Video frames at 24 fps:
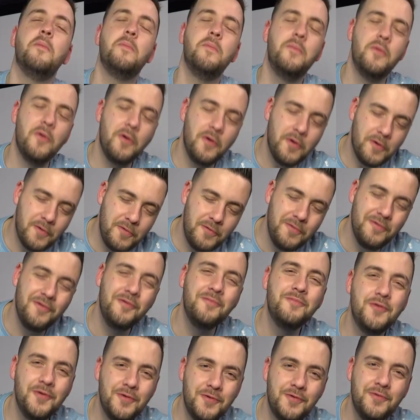
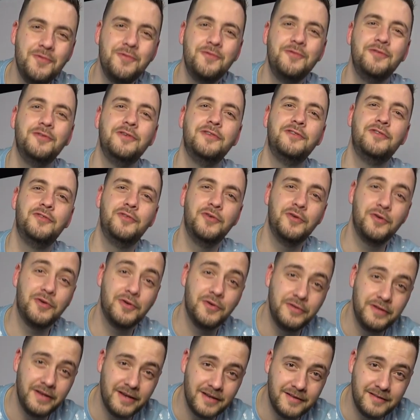beaucoup beaucoup de
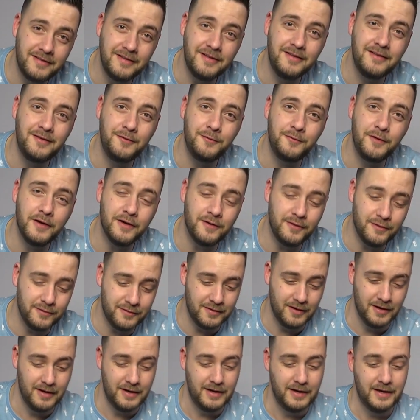connectiques
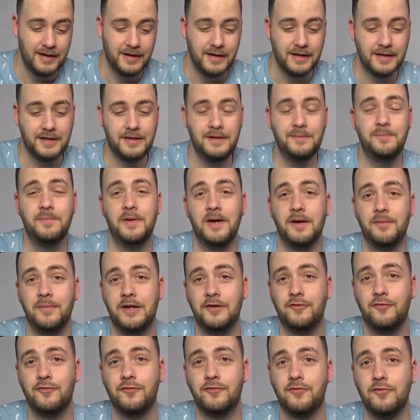différentes qui
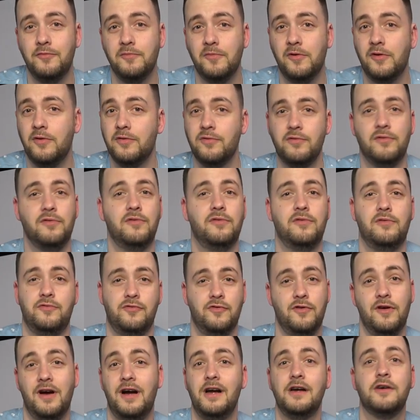permettent justement de,
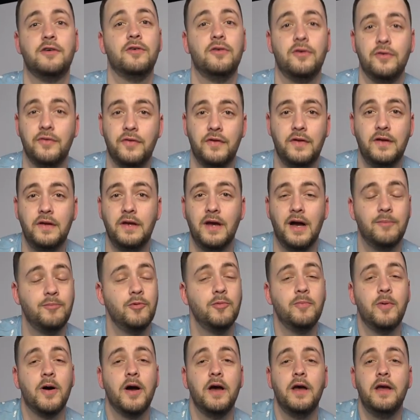de le raccorder à
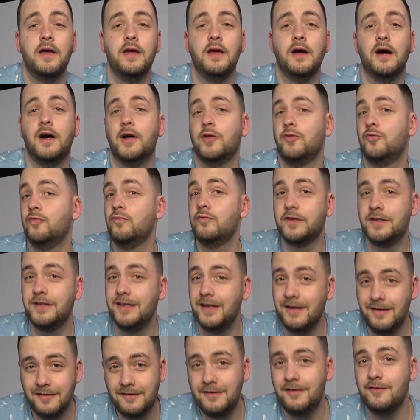peu près à tout ce
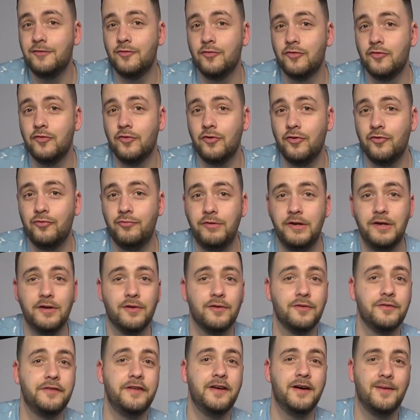qui existe aujourd'hui
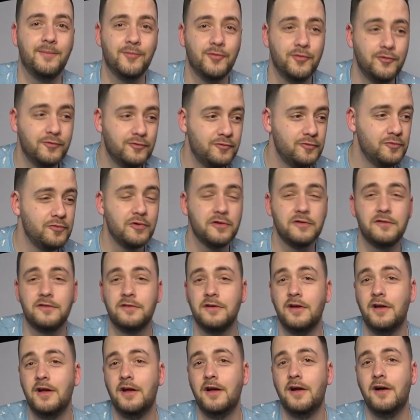en termes de
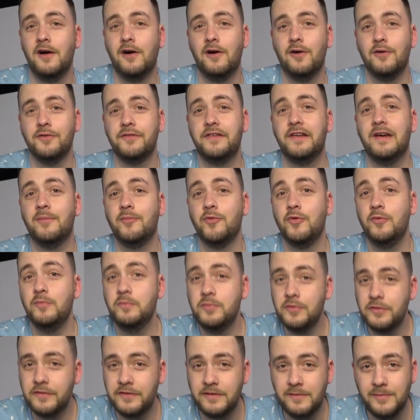sources, en termes de
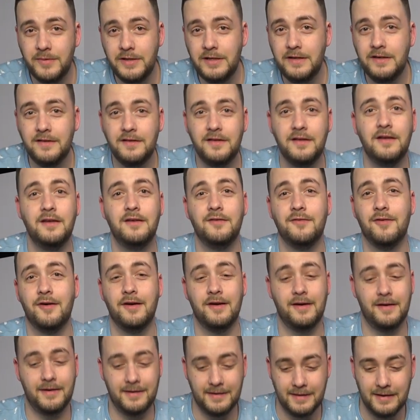possibilités,
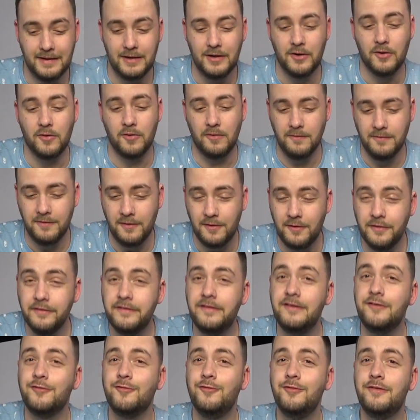voilà. On va en
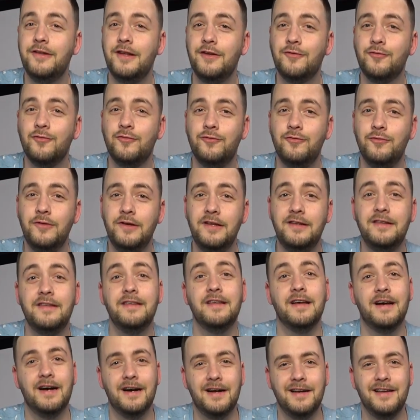discuter tout de suite.
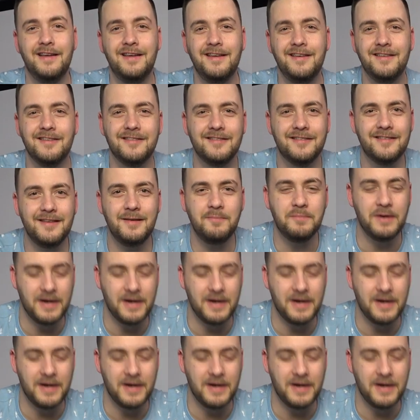Allez, c'est